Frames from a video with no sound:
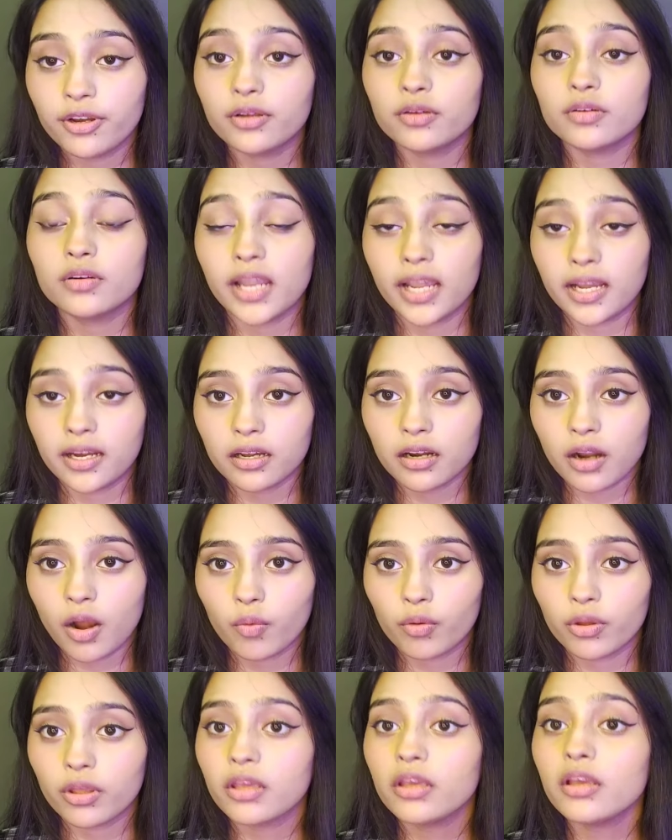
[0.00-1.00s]
वीडियो लेकर
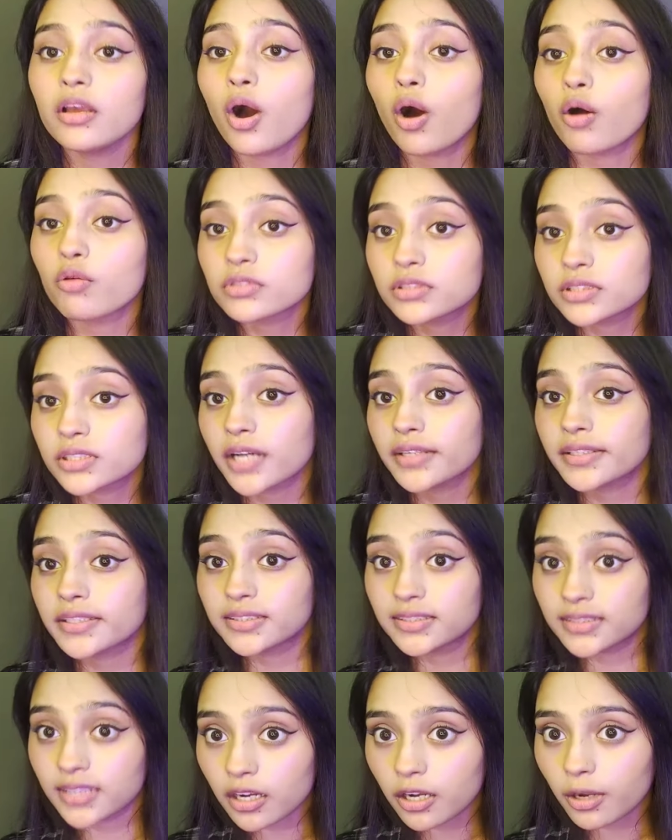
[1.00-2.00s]
आऊँगी और उसका
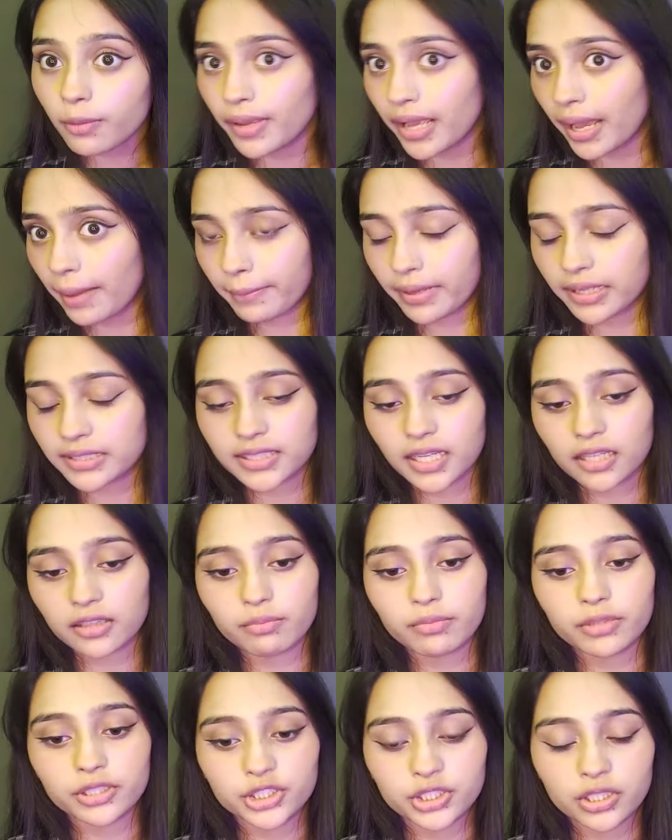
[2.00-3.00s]
रिज़ल्ट भी आपके
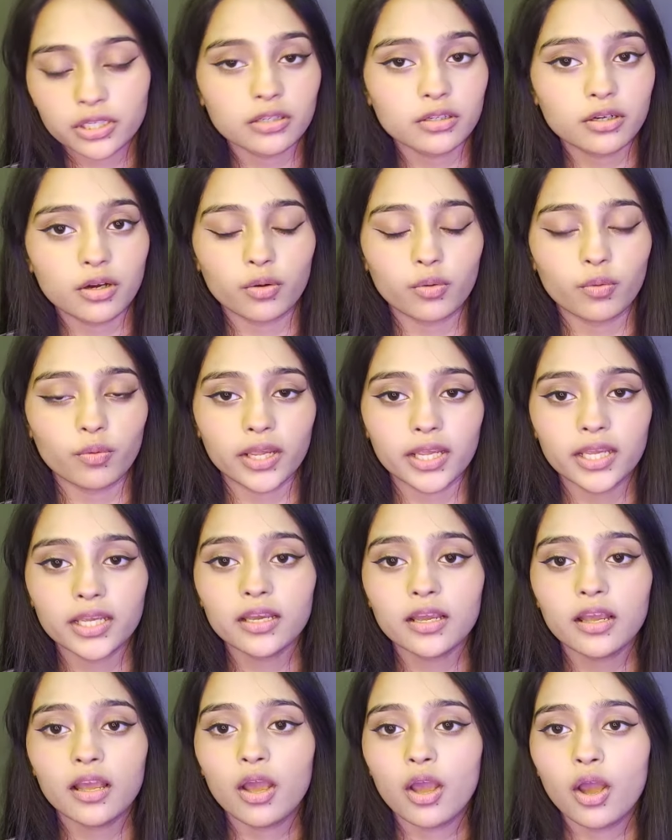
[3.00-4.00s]
साथ में शेयर
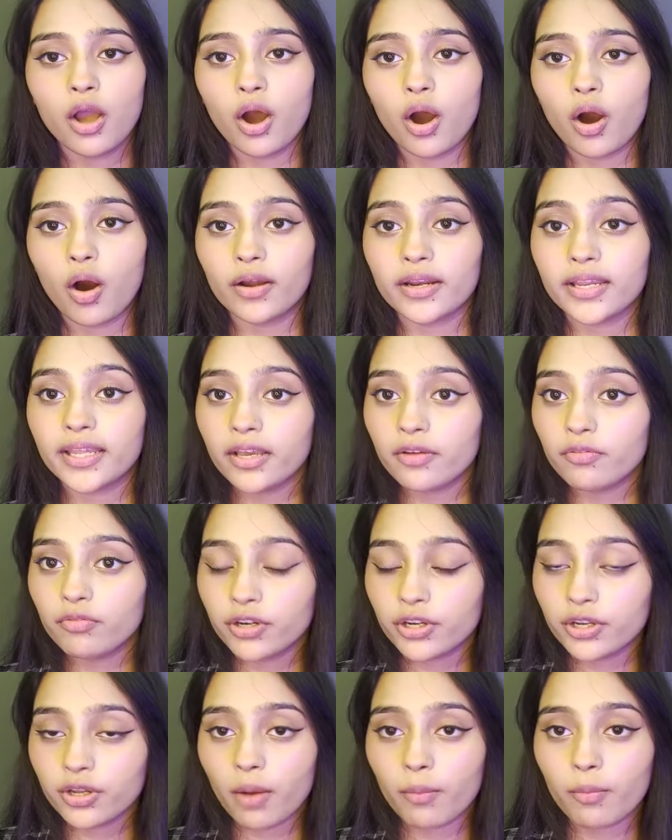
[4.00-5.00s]
करूँगी और ये
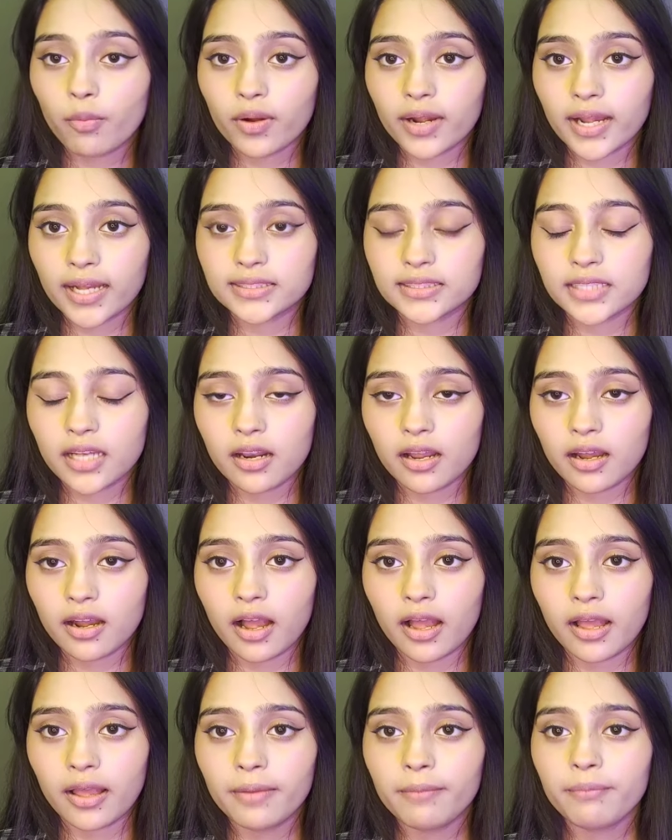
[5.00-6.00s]
वीडियो आपको कैसा
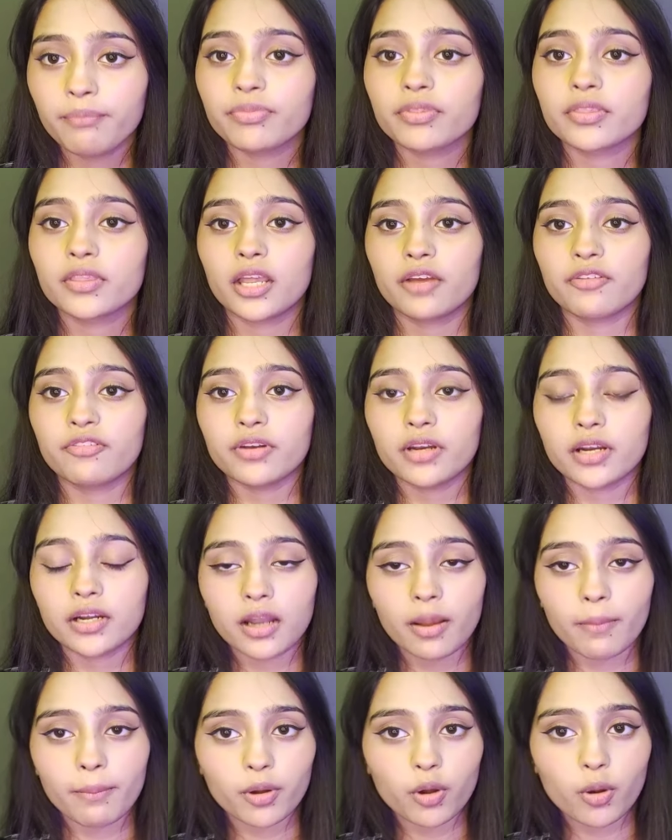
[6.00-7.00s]
लगा है
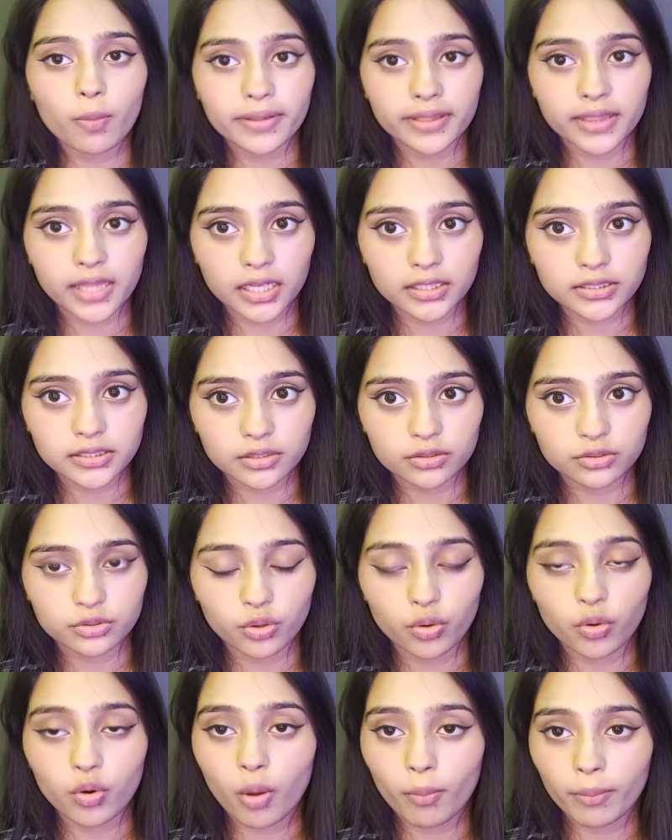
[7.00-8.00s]
डेफ़िनेटली आप मेरे को बता
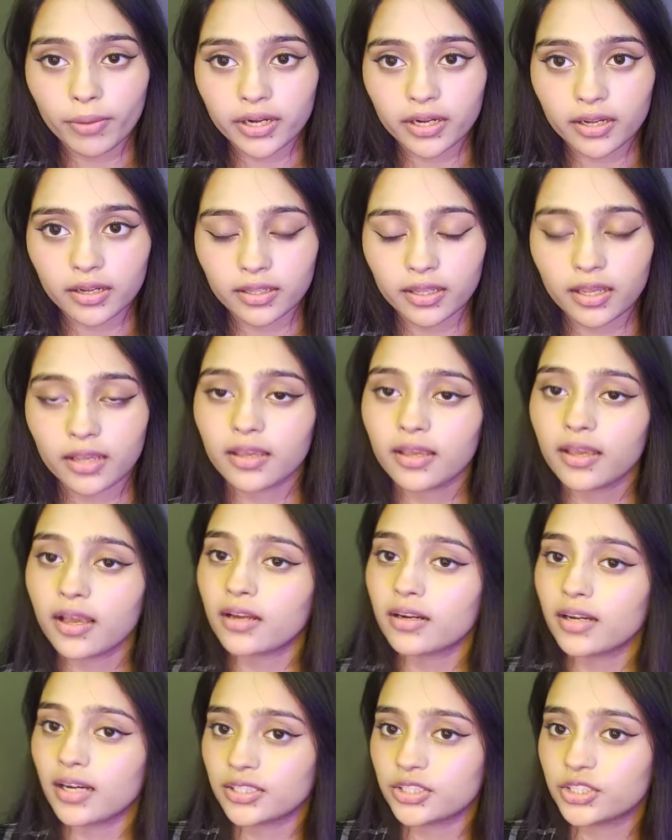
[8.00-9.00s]
सकते हो कमेंट करके कि
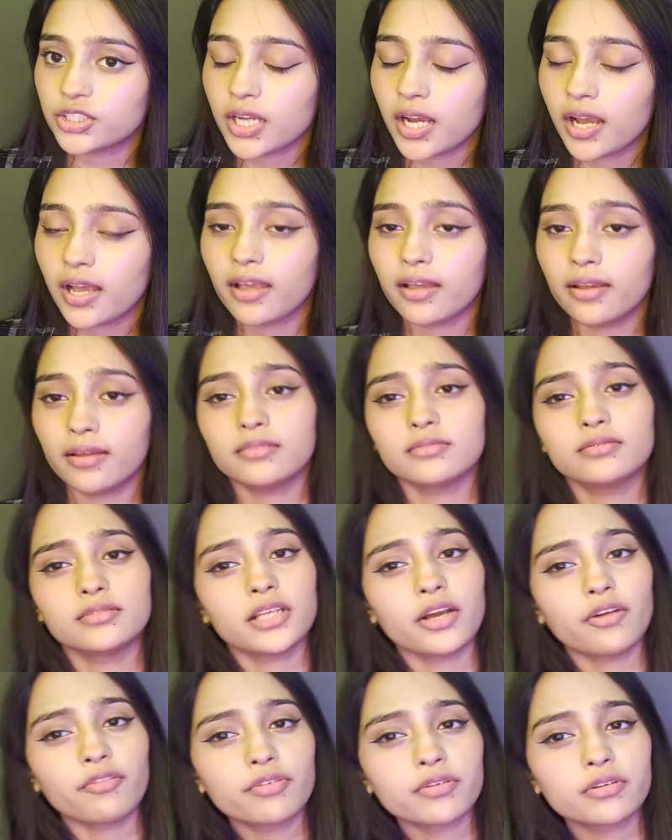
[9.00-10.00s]
यार अच्छा है
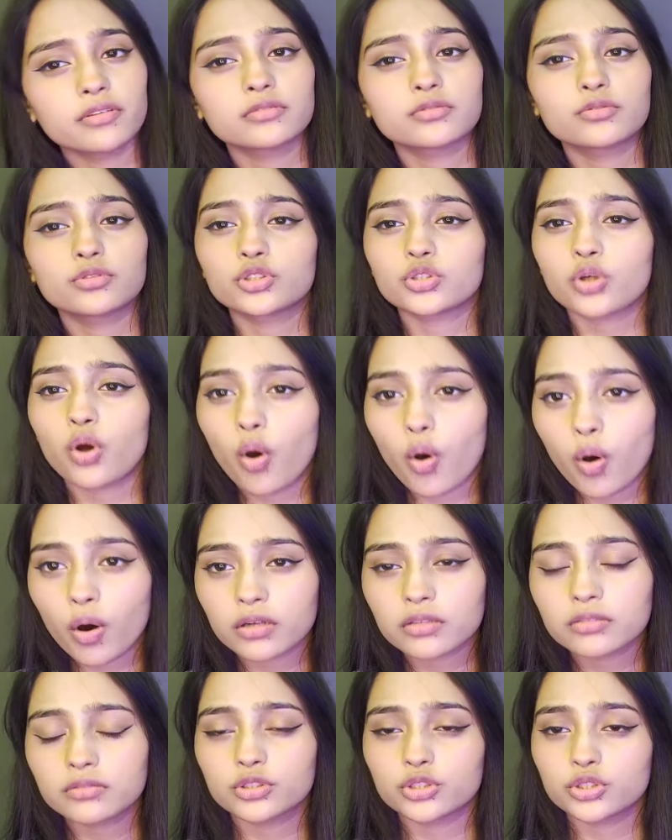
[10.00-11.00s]
या फिर कुछ
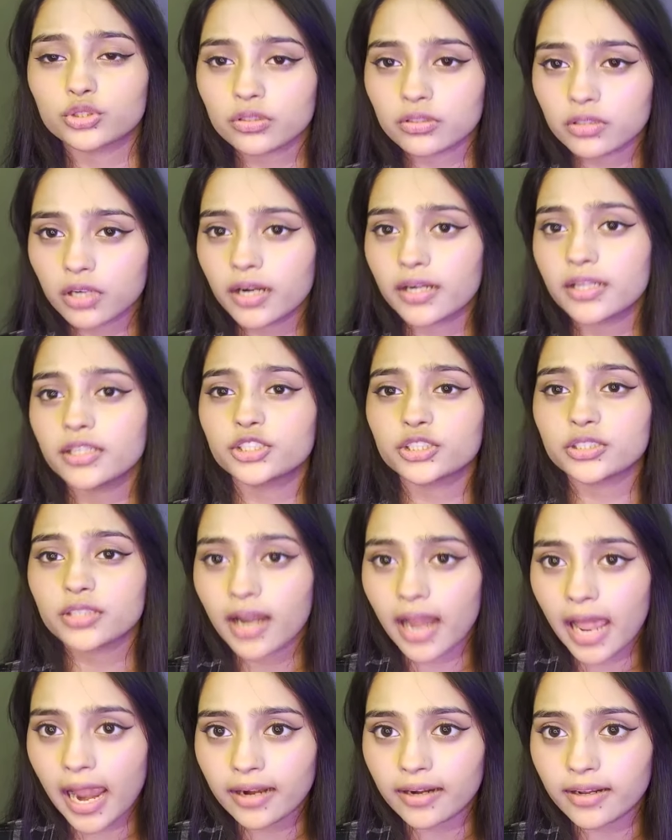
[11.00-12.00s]
और कुछ
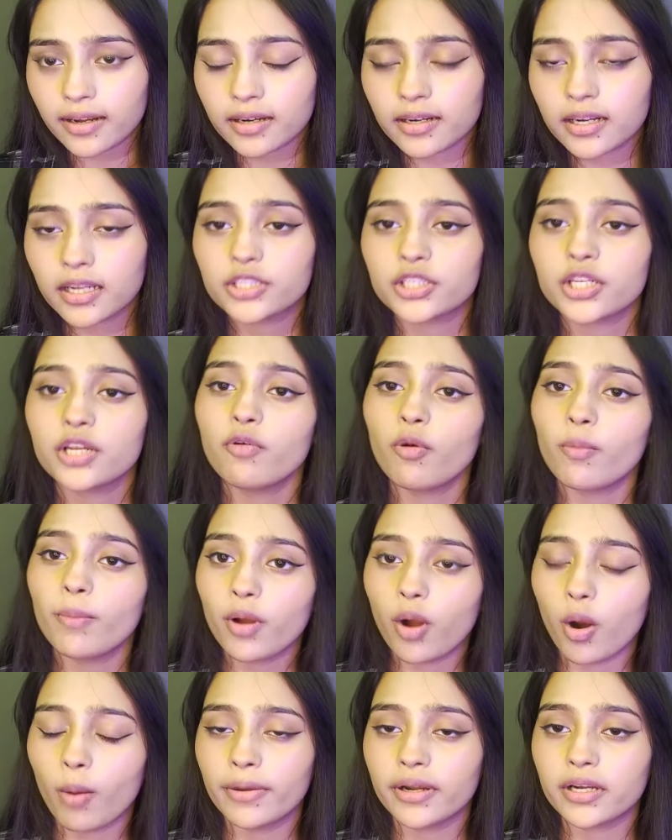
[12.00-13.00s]
एडिशनल ऐड करना चाहिए वो
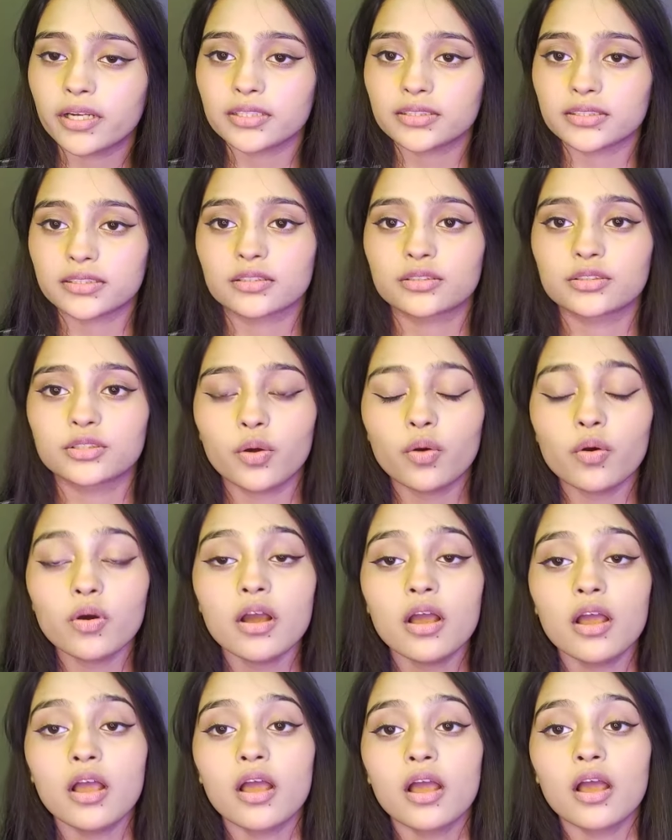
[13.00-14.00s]
भी कमेंट कर सकते हो